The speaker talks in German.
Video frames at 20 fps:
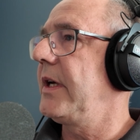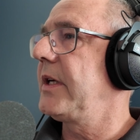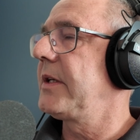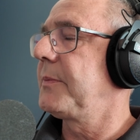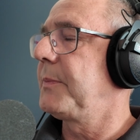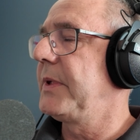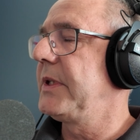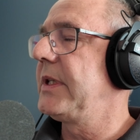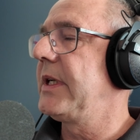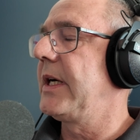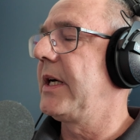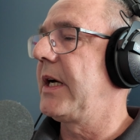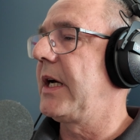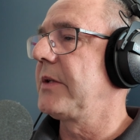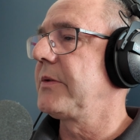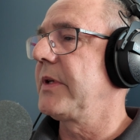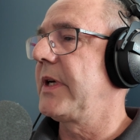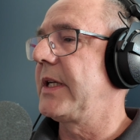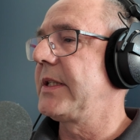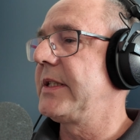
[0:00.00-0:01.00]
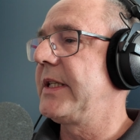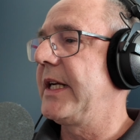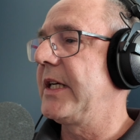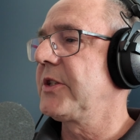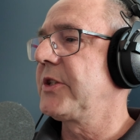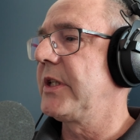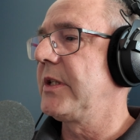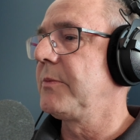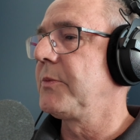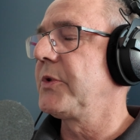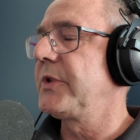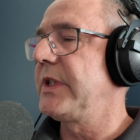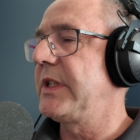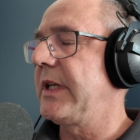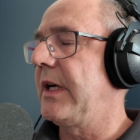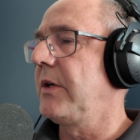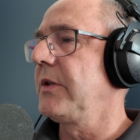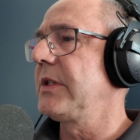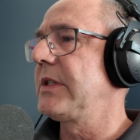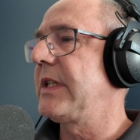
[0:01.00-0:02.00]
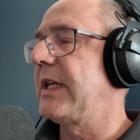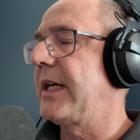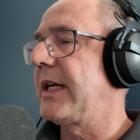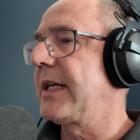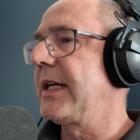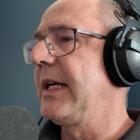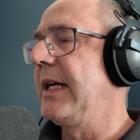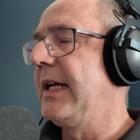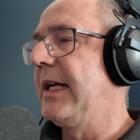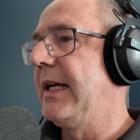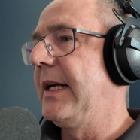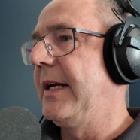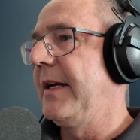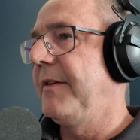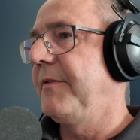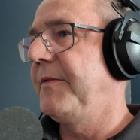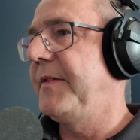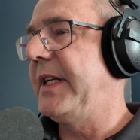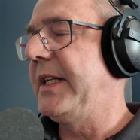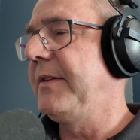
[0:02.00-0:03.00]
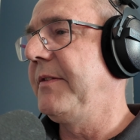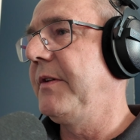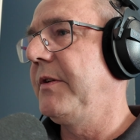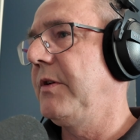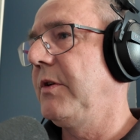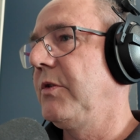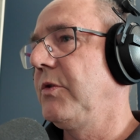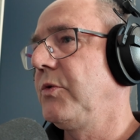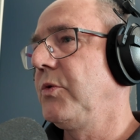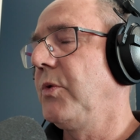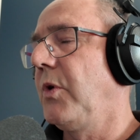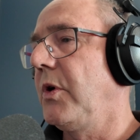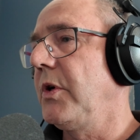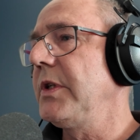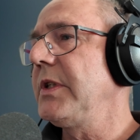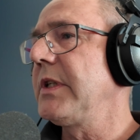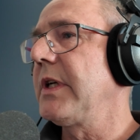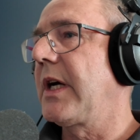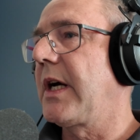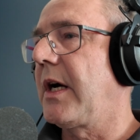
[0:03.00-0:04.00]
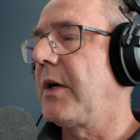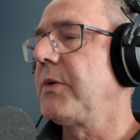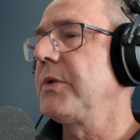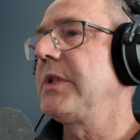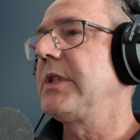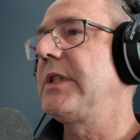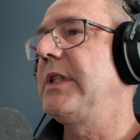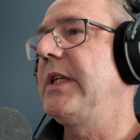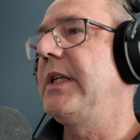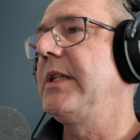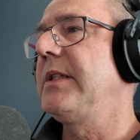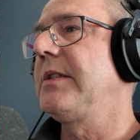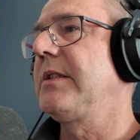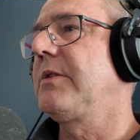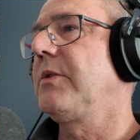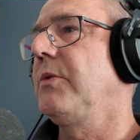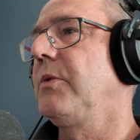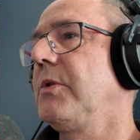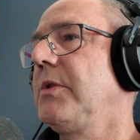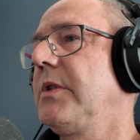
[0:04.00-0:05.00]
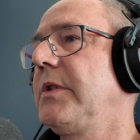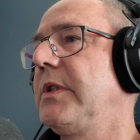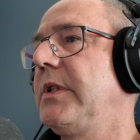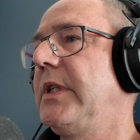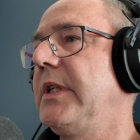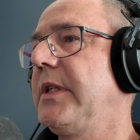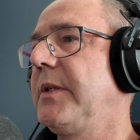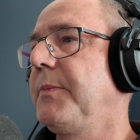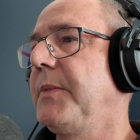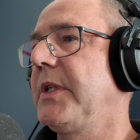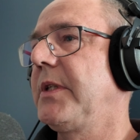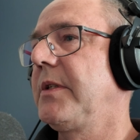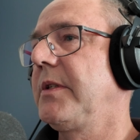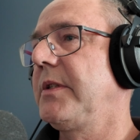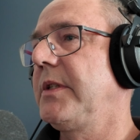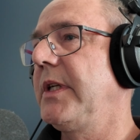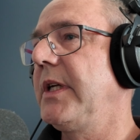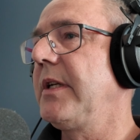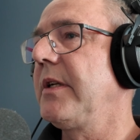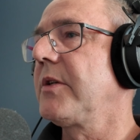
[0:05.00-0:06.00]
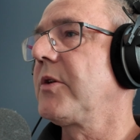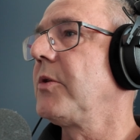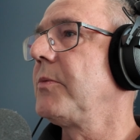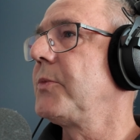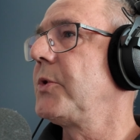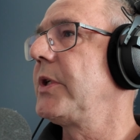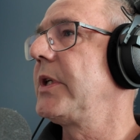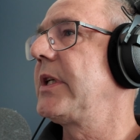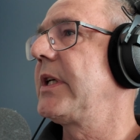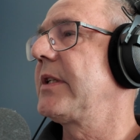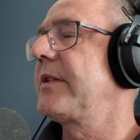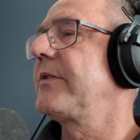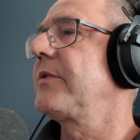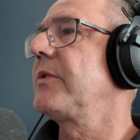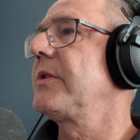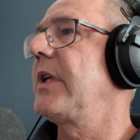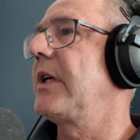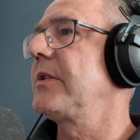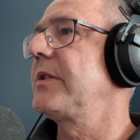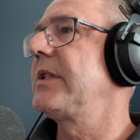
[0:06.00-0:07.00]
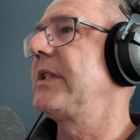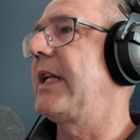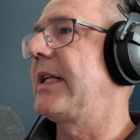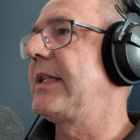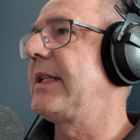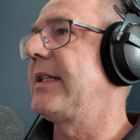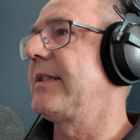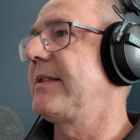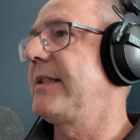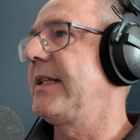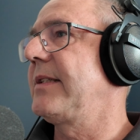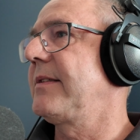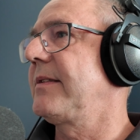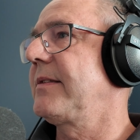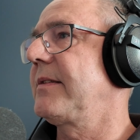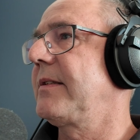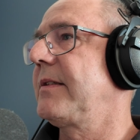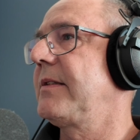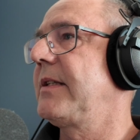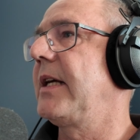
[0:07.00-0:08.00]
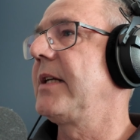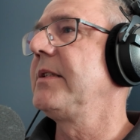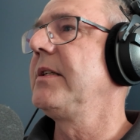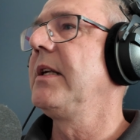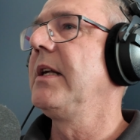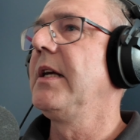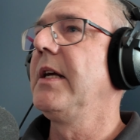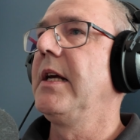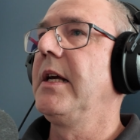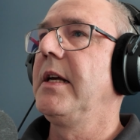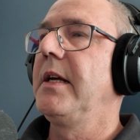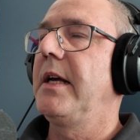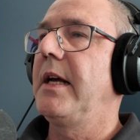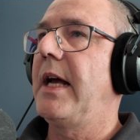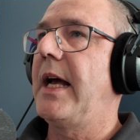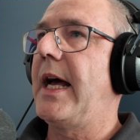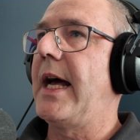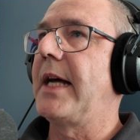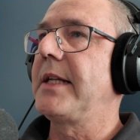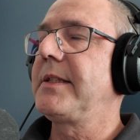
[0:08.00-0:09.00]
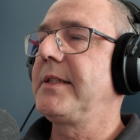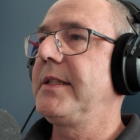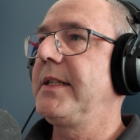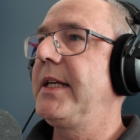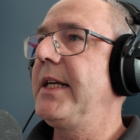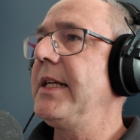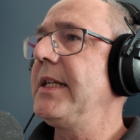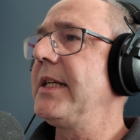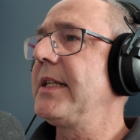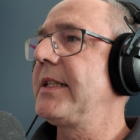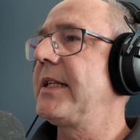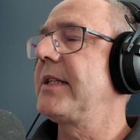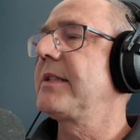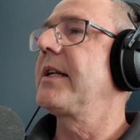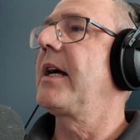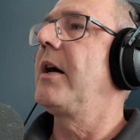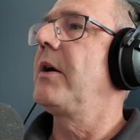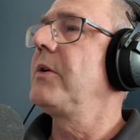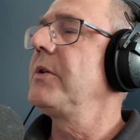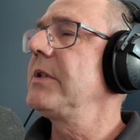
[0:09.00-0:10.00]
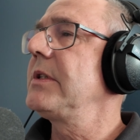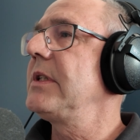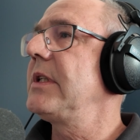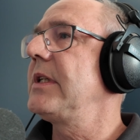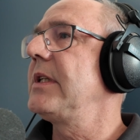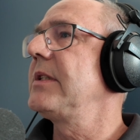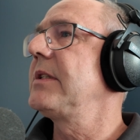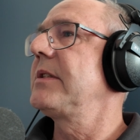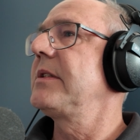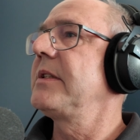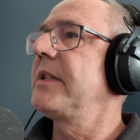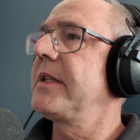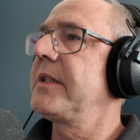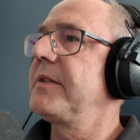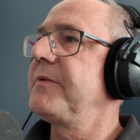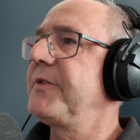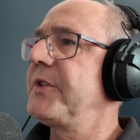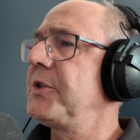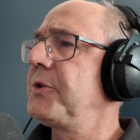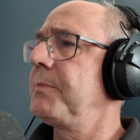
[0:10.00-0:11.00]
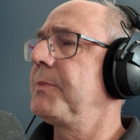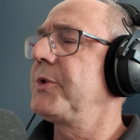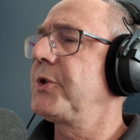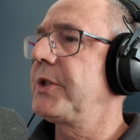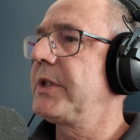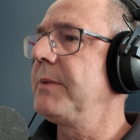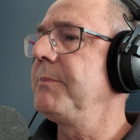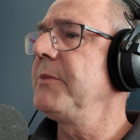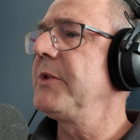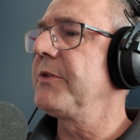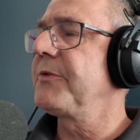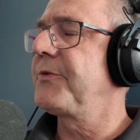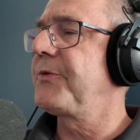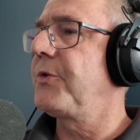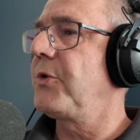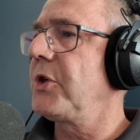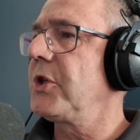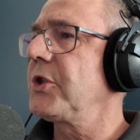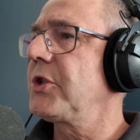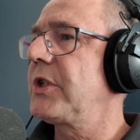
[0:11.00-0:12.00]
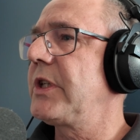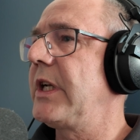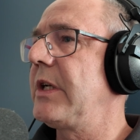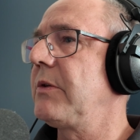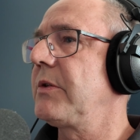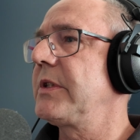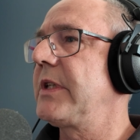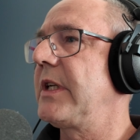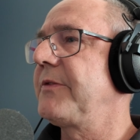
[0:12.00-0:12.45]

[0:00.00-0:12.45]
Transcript: ich bin da, also an der Stelle muss ich auch sagen, wenn du heute rausgehst und dich mit Telekommunikation auseinandersetzt, mhm. dann dann hat jeder, der draußen ist, eine bestimmte Vorstellung